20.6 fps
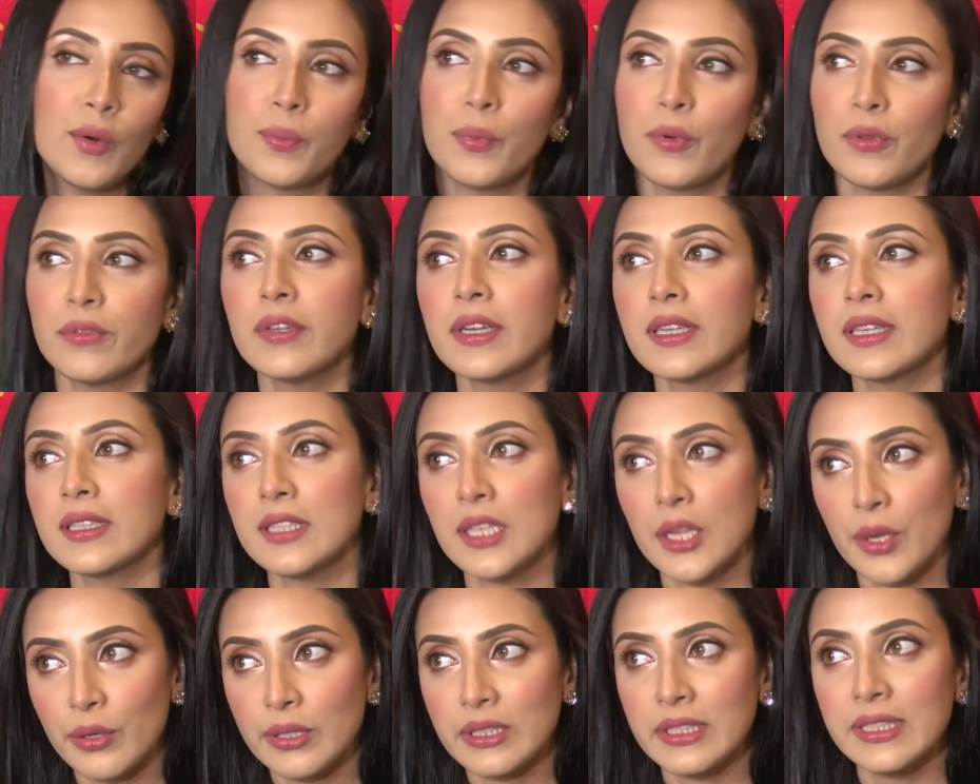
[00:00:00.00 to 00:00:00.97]
ও প্রত্যেকটা
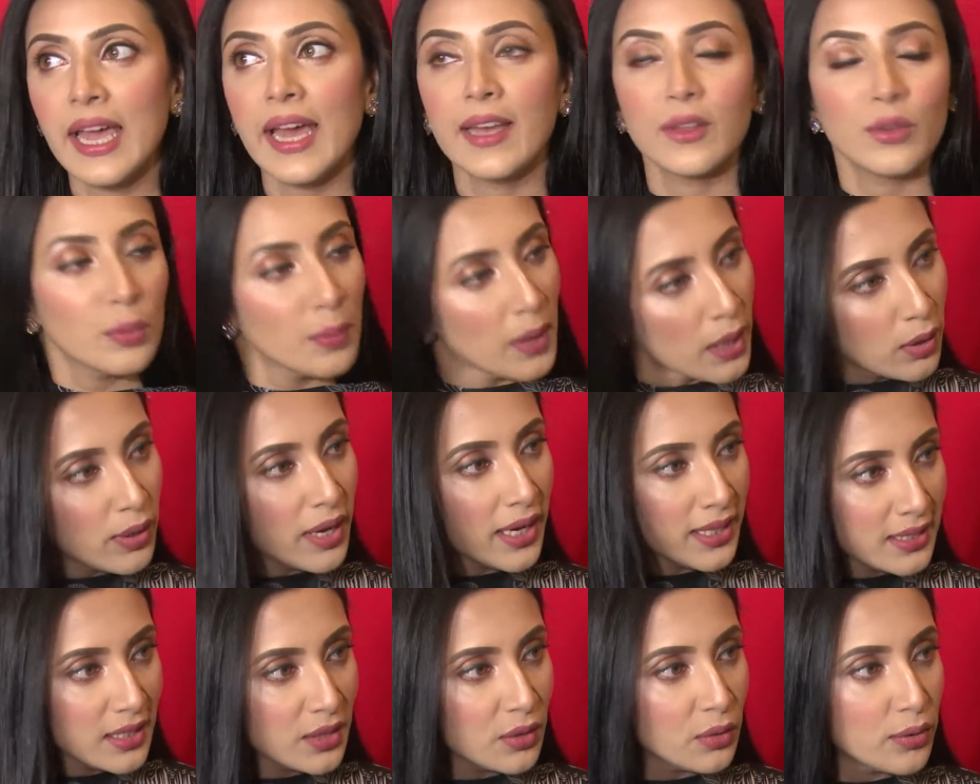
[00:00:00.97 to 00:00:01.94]
সিকোয়েন্সে এত ভালো
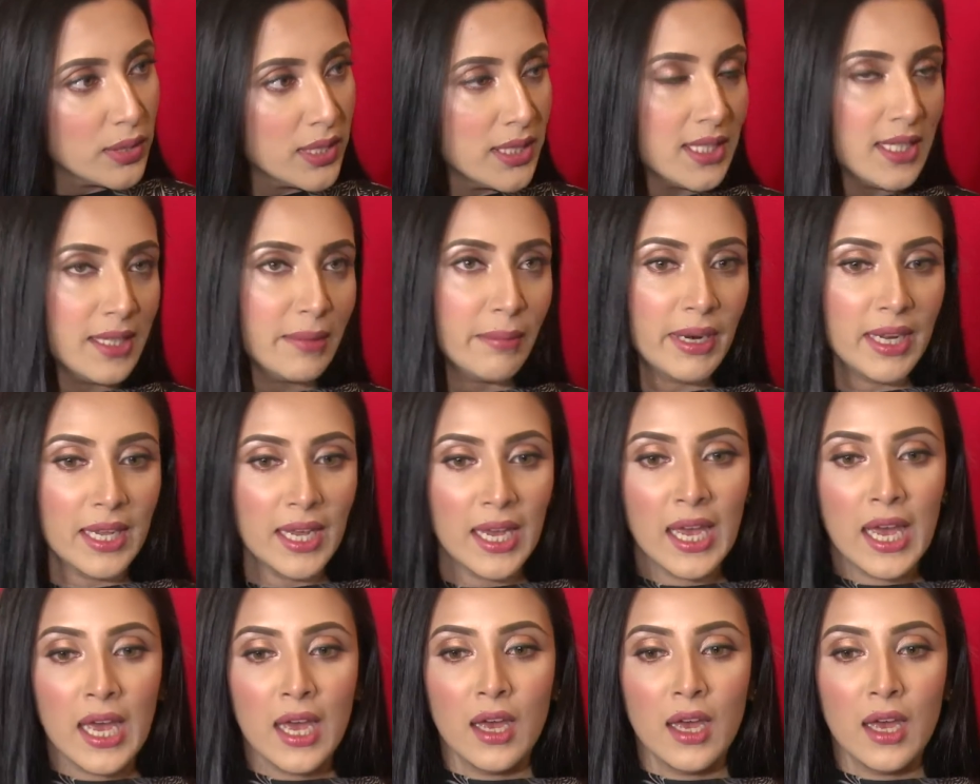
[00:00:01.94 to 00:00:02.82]
অ্যাক্টিং করেছে মানে